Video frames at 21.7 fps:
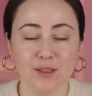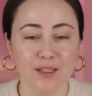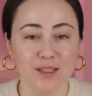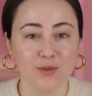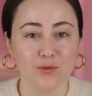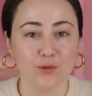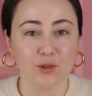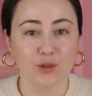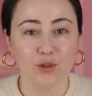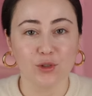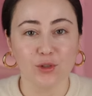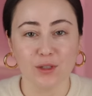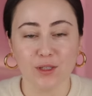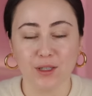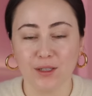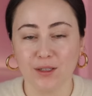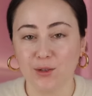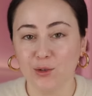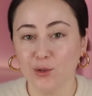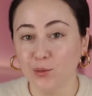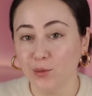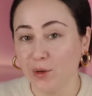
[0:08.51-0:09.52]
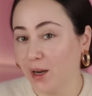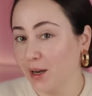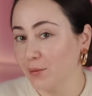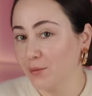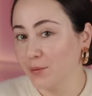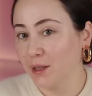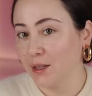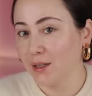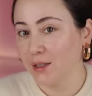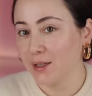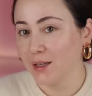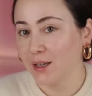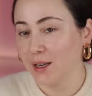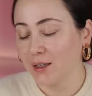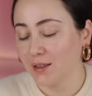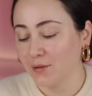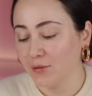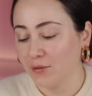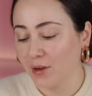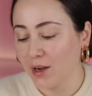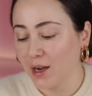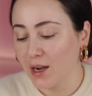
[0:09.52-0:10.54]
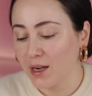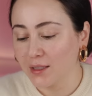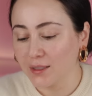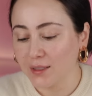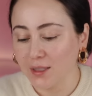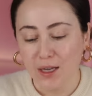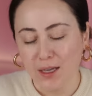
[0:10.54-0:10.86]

Es wird schon seit über einem Jahr danach gefragt.